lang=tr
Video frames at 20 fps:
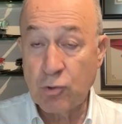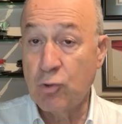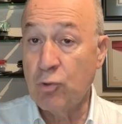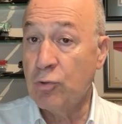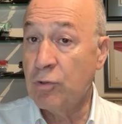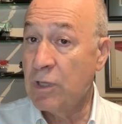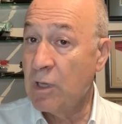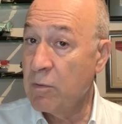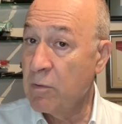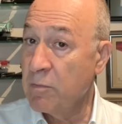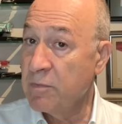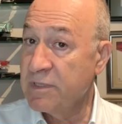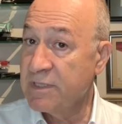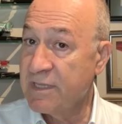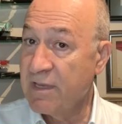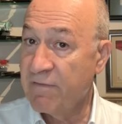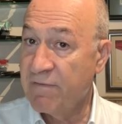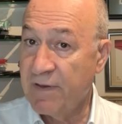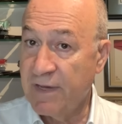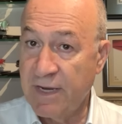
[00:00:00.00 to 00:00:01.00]

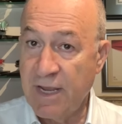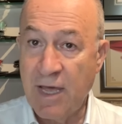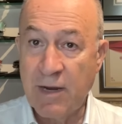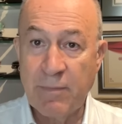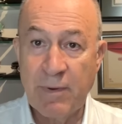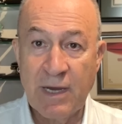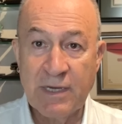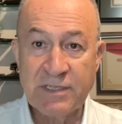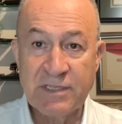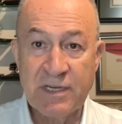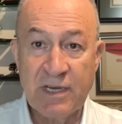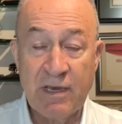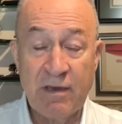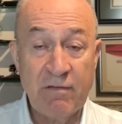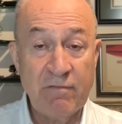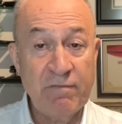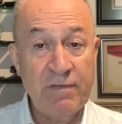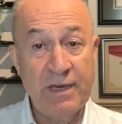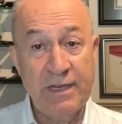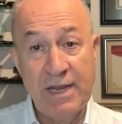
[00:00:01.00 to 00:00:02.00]
Gündemimizde
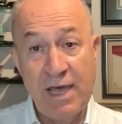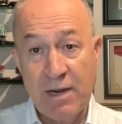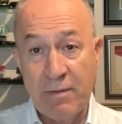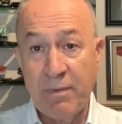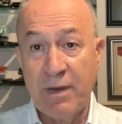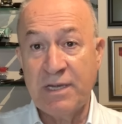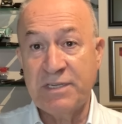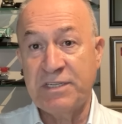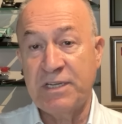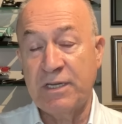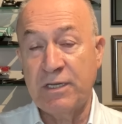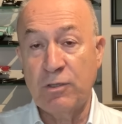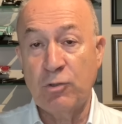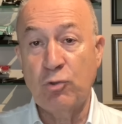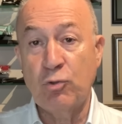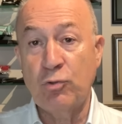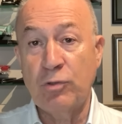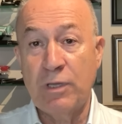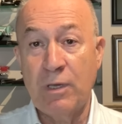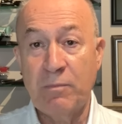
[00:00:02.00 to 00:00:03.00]
Fenerbahçe. Fenerbahçe'nin
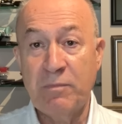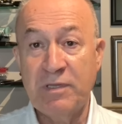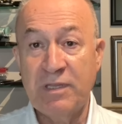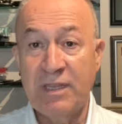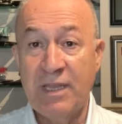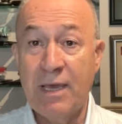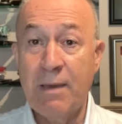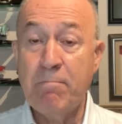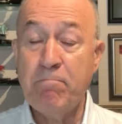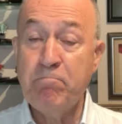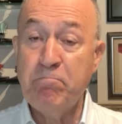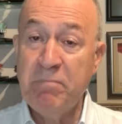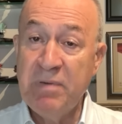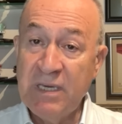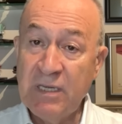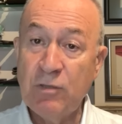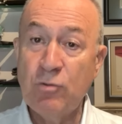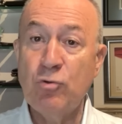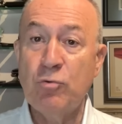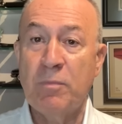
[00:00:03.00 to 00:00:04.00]
gündeminde
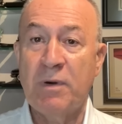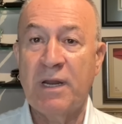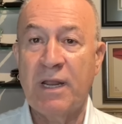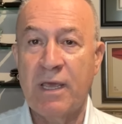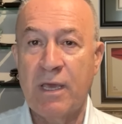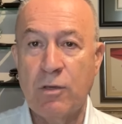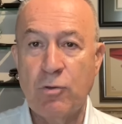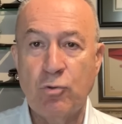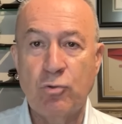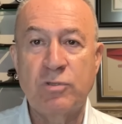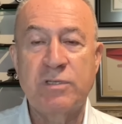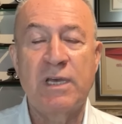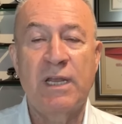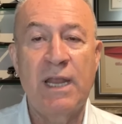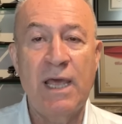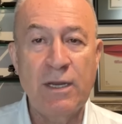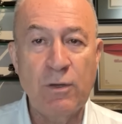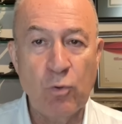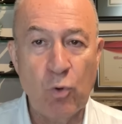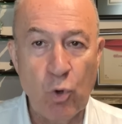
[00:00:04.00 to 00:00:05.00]
bir numaraya
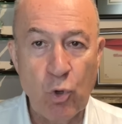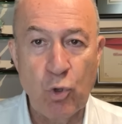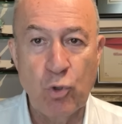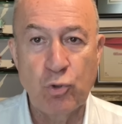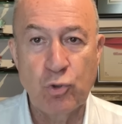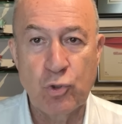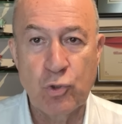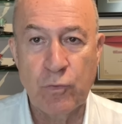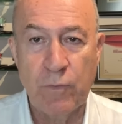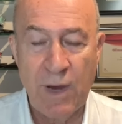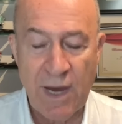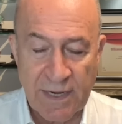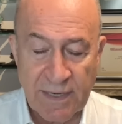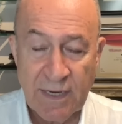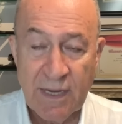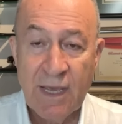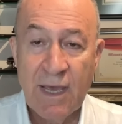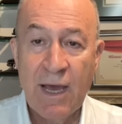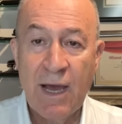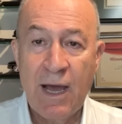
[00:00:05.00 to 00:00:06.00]
yükselen oyuncu var.
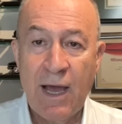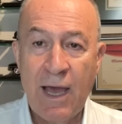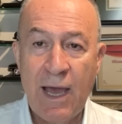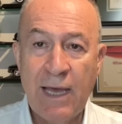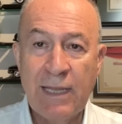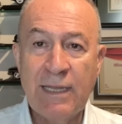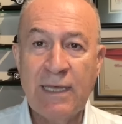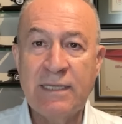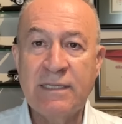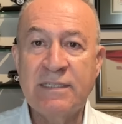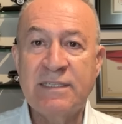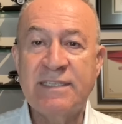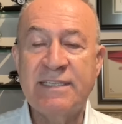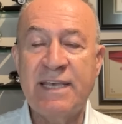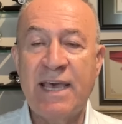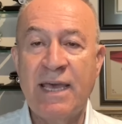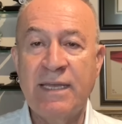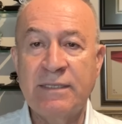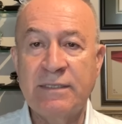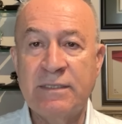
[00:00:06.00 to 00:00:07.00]
Alan
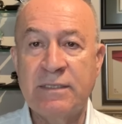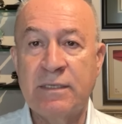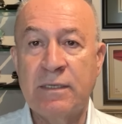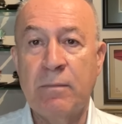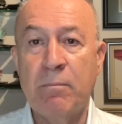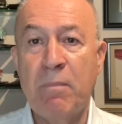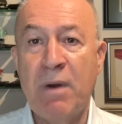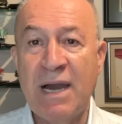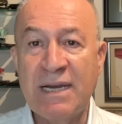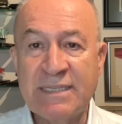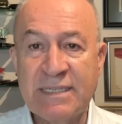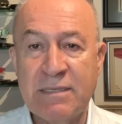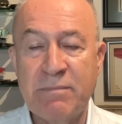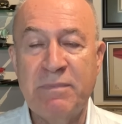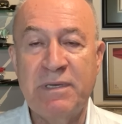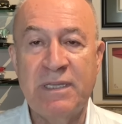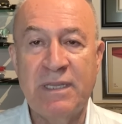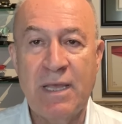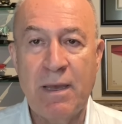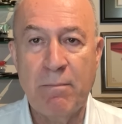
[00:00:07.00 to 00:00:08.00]
Saint
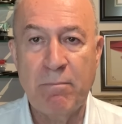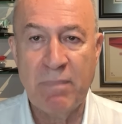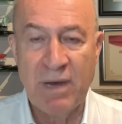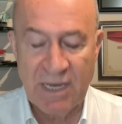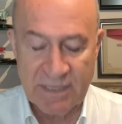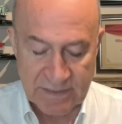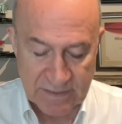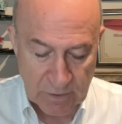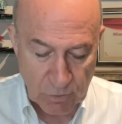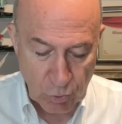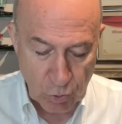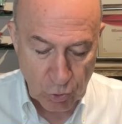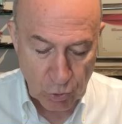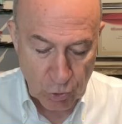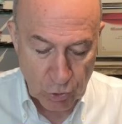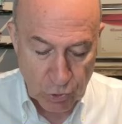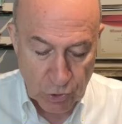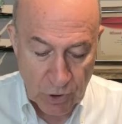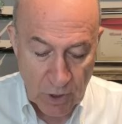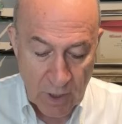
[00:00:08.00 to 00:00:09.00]
Maximin'den
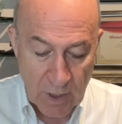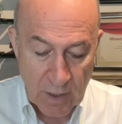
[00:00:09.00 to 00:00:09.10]
bahsediyoruz.